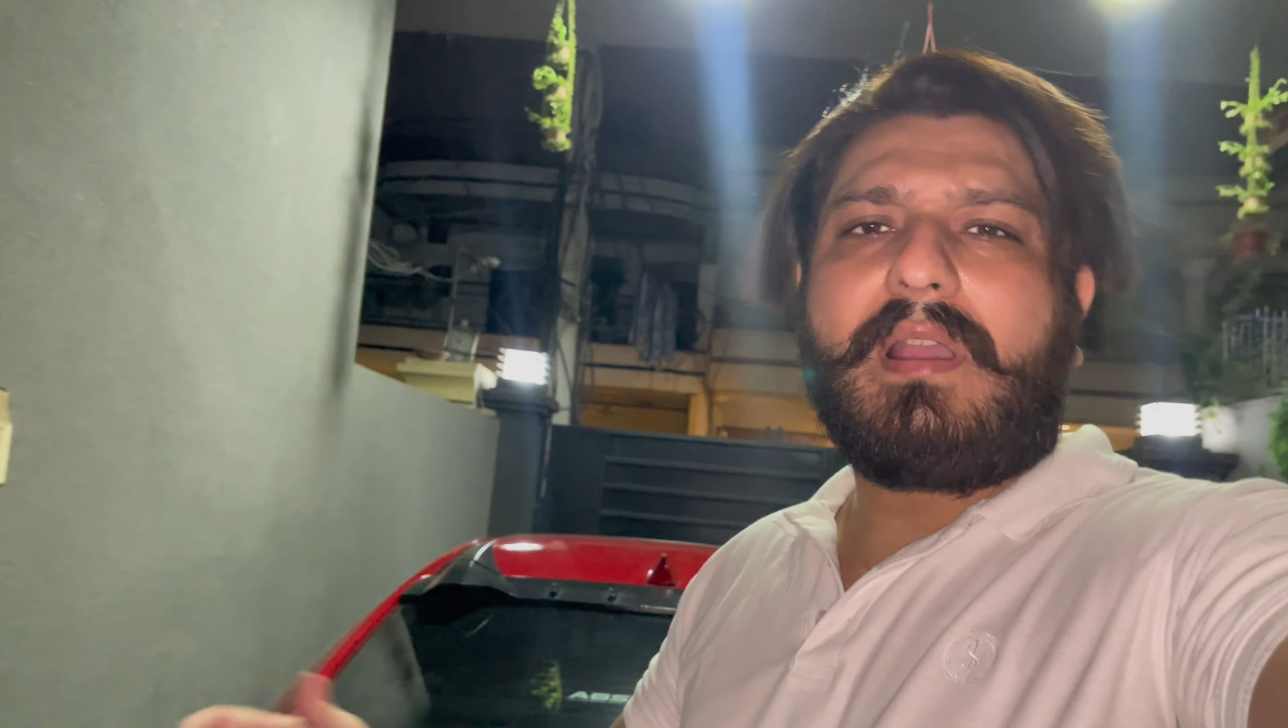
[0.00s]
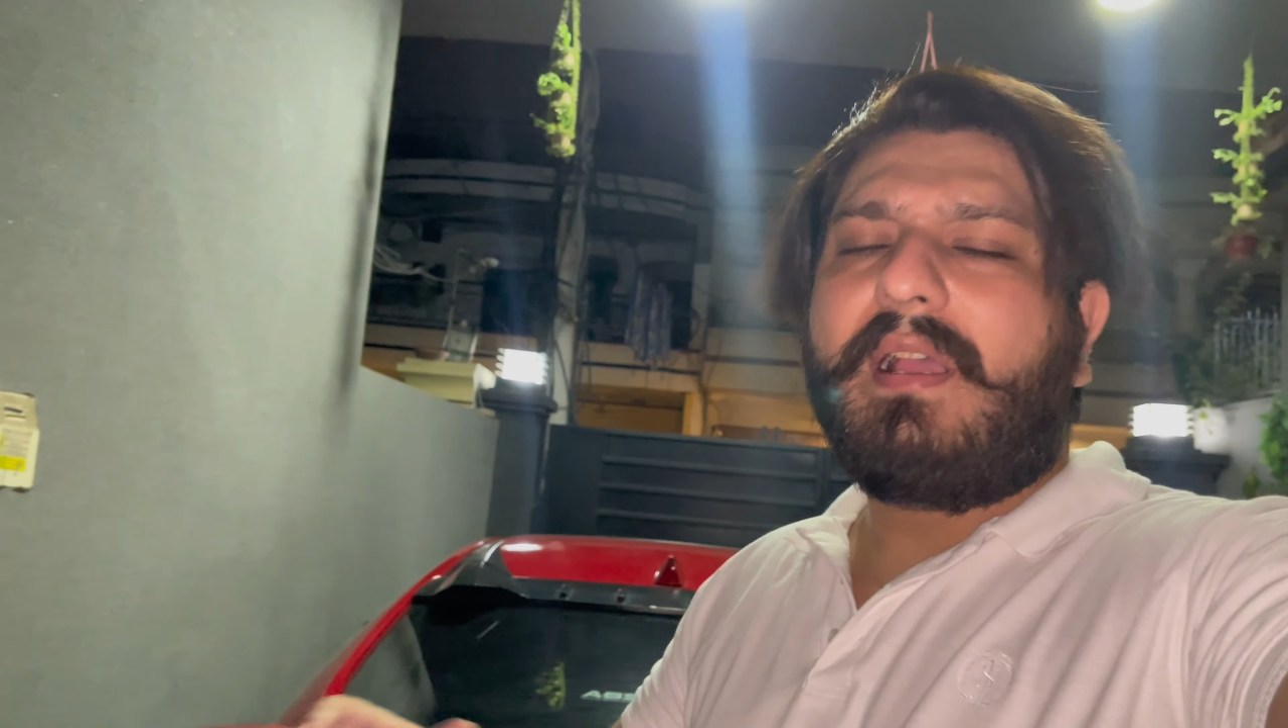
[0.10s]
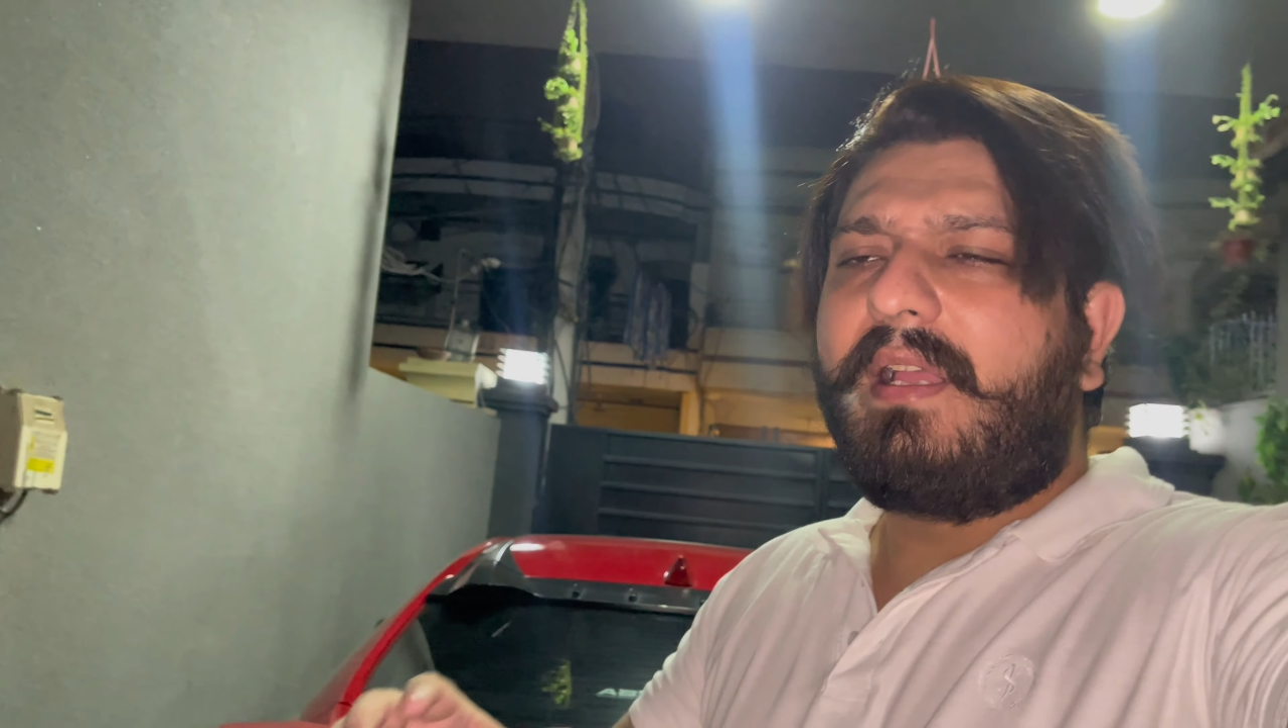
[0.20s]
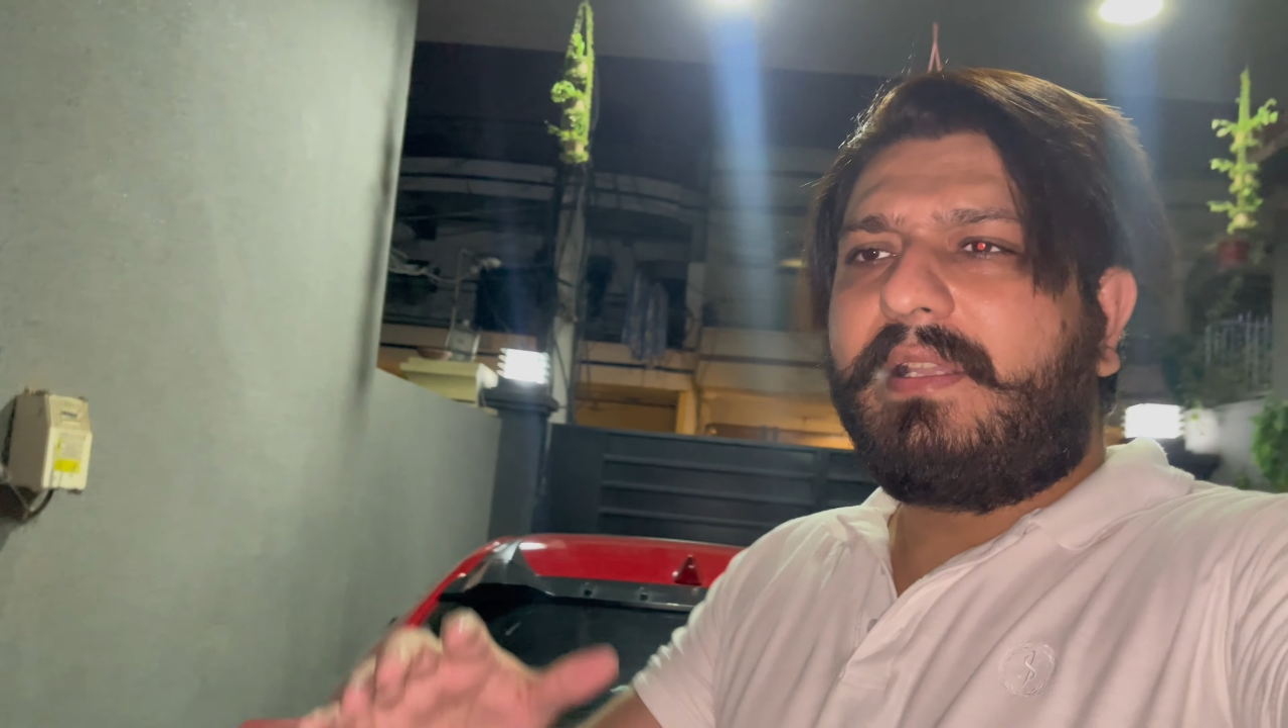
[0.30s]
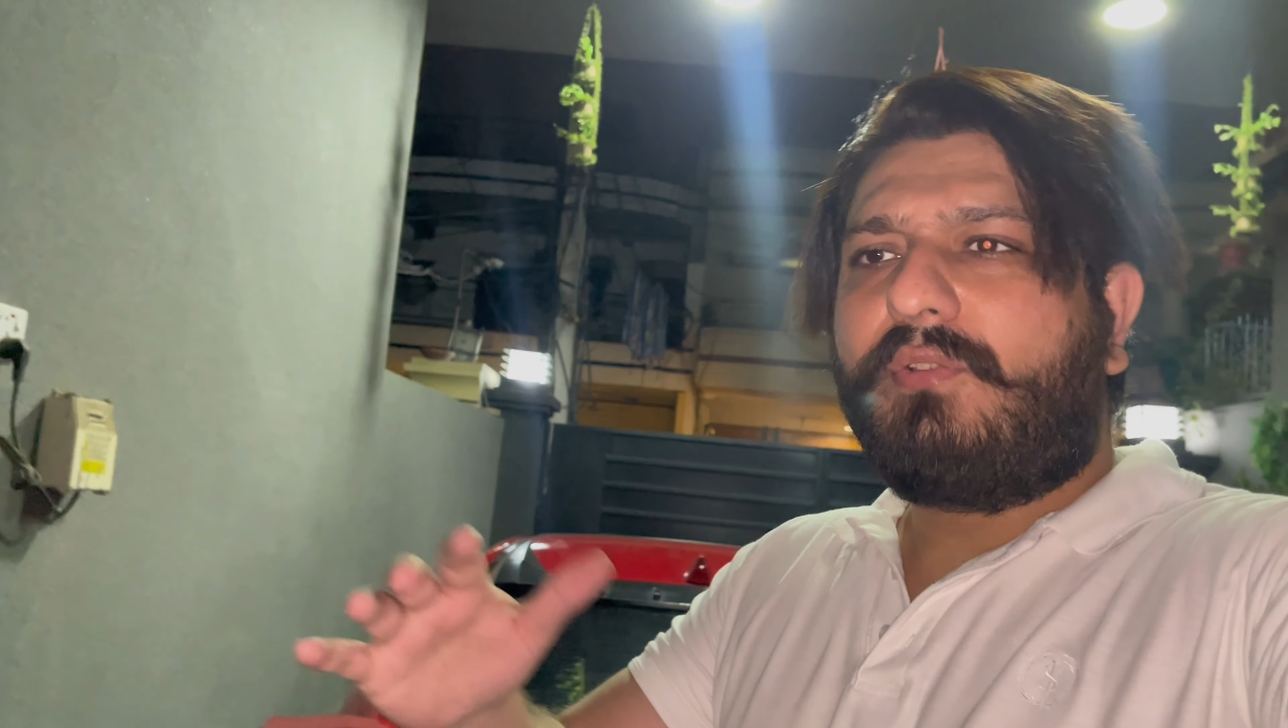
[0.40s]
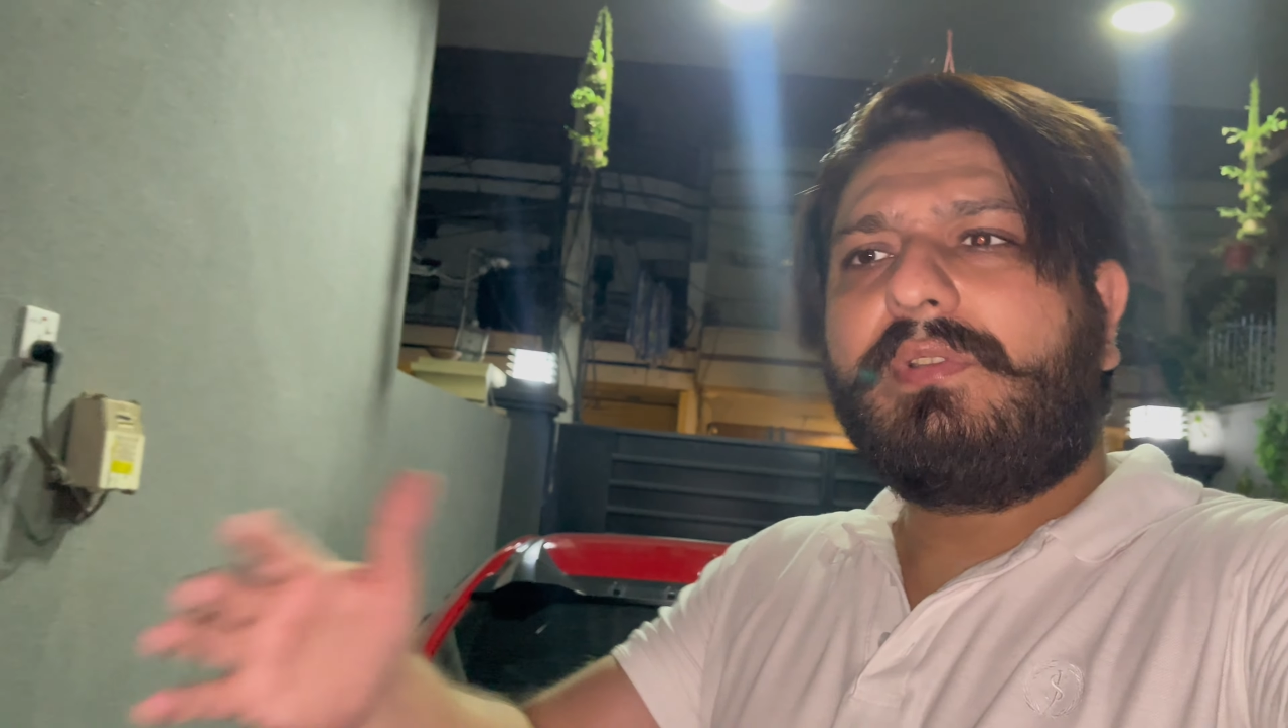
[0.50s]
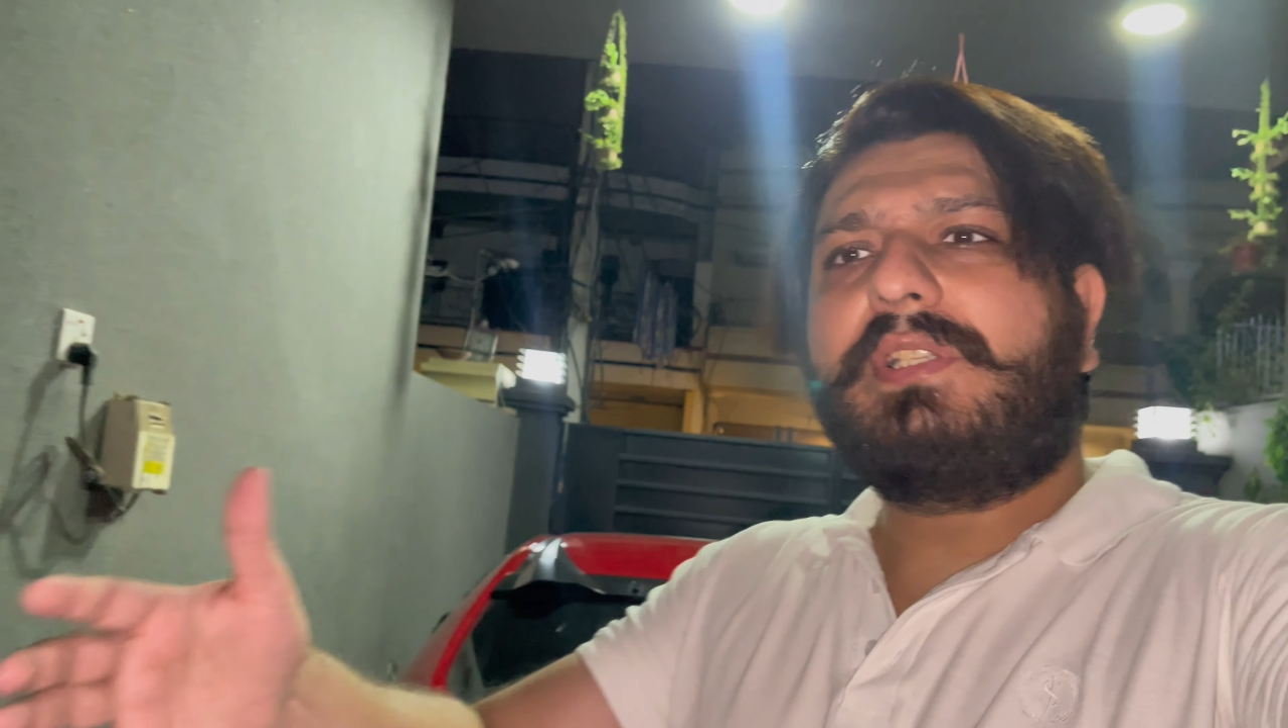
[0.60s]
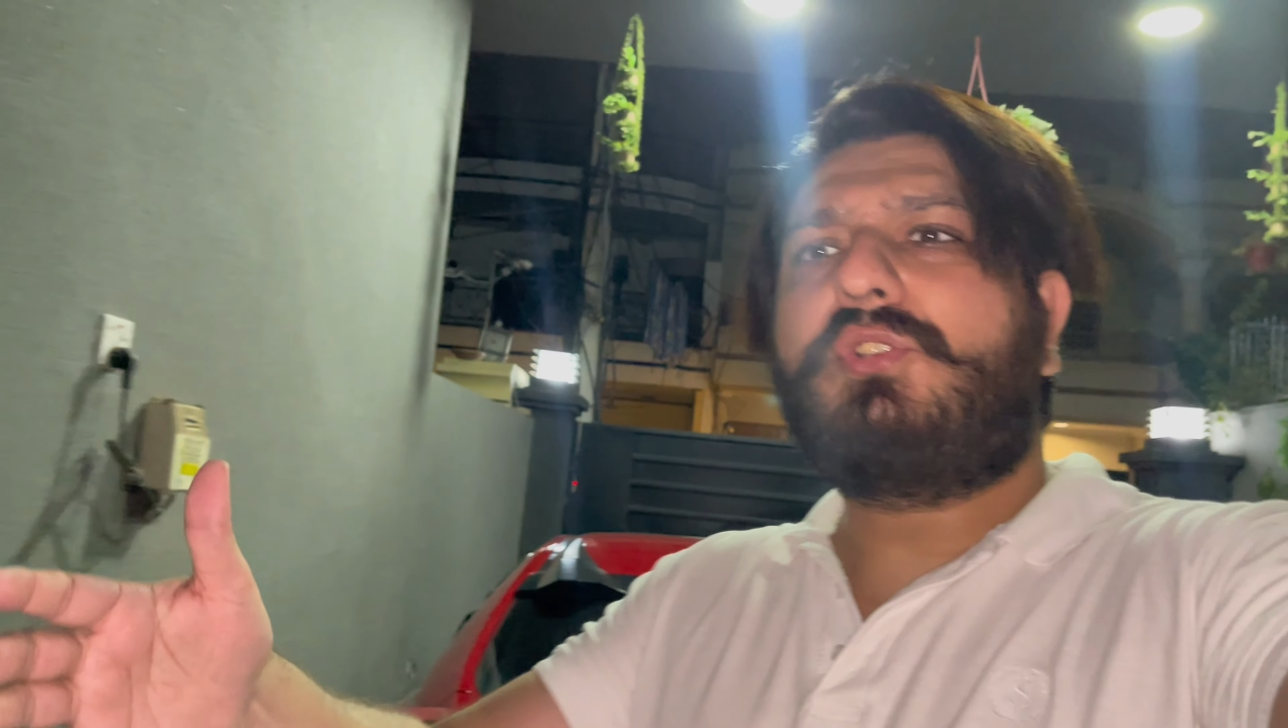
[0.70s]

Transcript: है तो ये